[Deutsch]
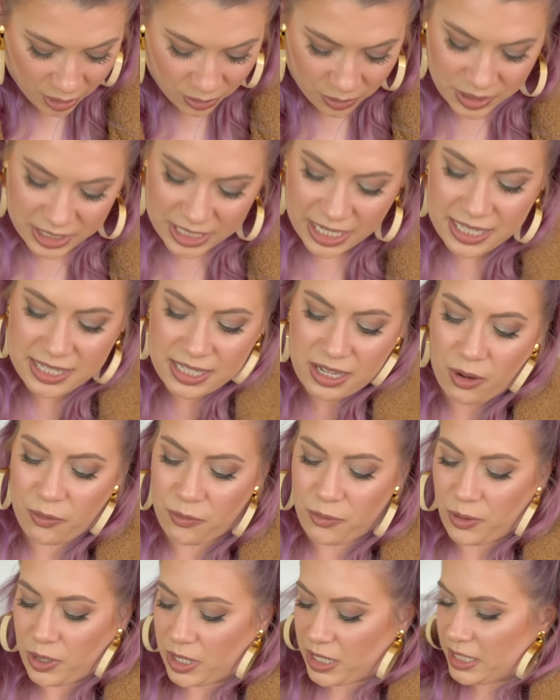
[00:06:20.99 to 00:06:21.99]
Und der ist
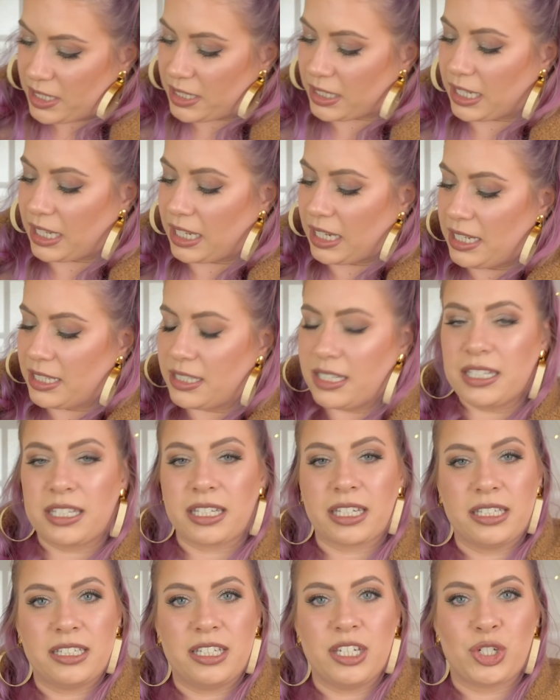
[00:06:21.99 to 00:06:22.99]
auch wirklich
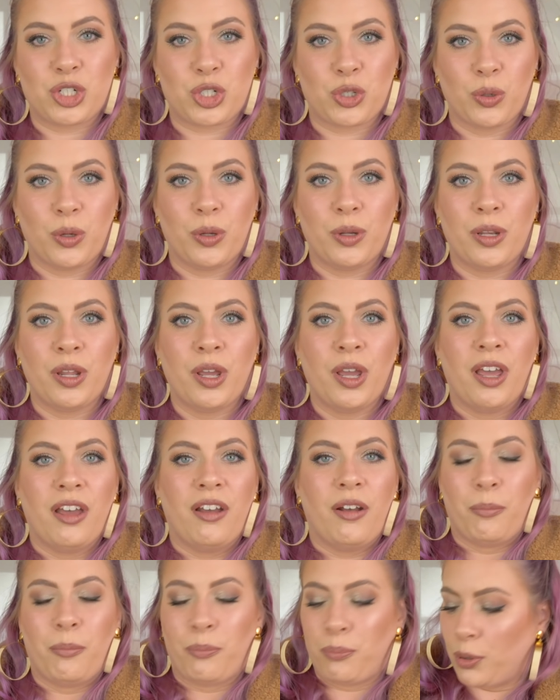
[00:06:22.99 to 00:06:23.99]
richtig, richtig schön
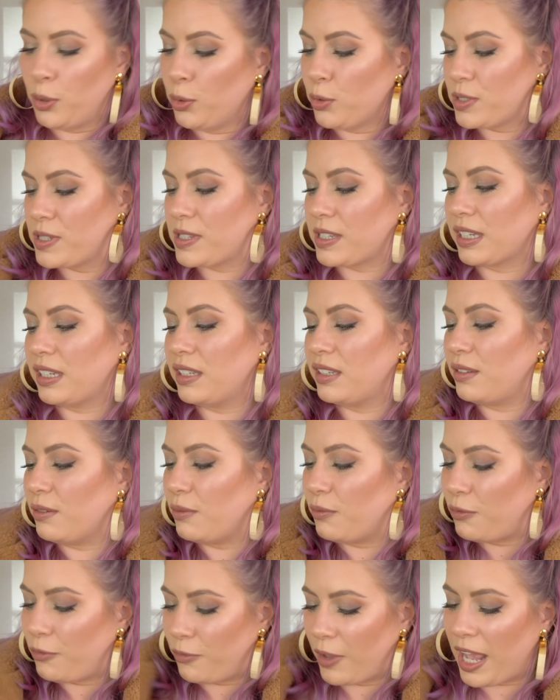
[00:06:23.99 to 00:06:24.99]
plustrig
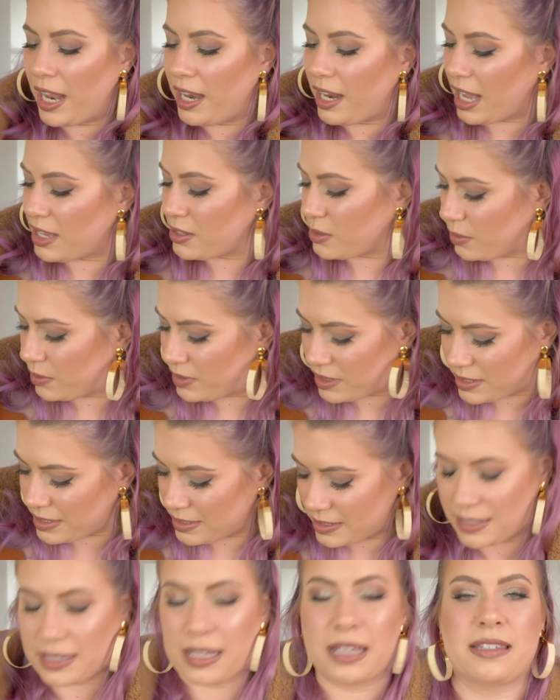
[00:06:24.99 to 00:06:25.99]
Fell, also es
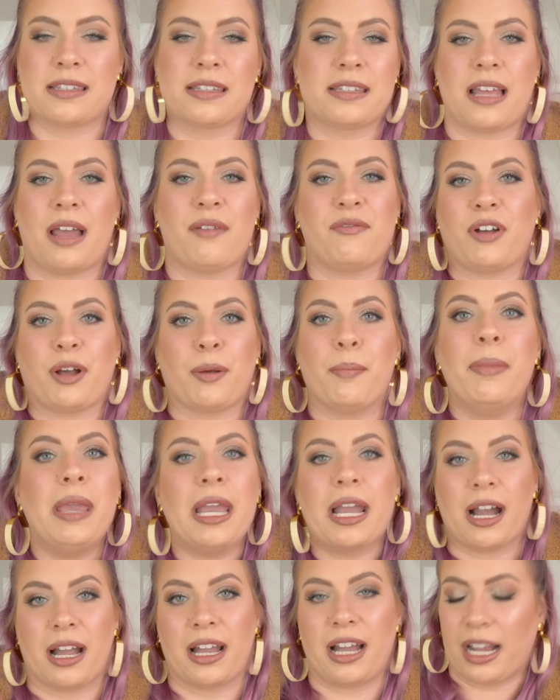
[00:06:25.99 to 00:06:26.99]
ist, es ist einfach
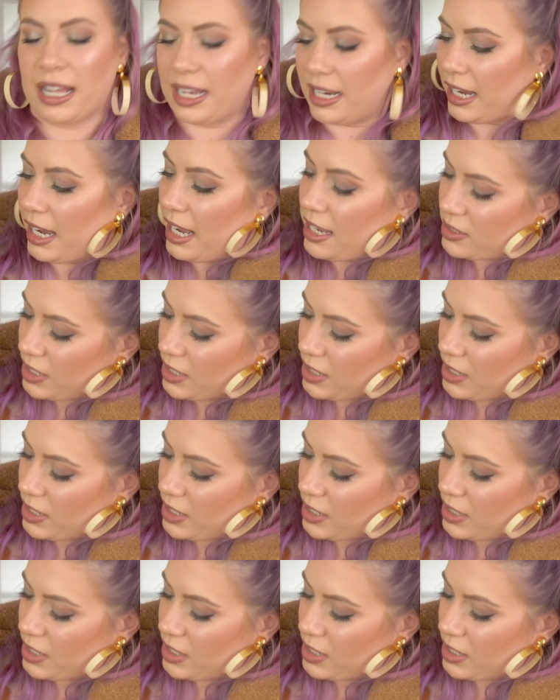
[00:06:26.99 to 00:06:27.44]
mega geil, ja.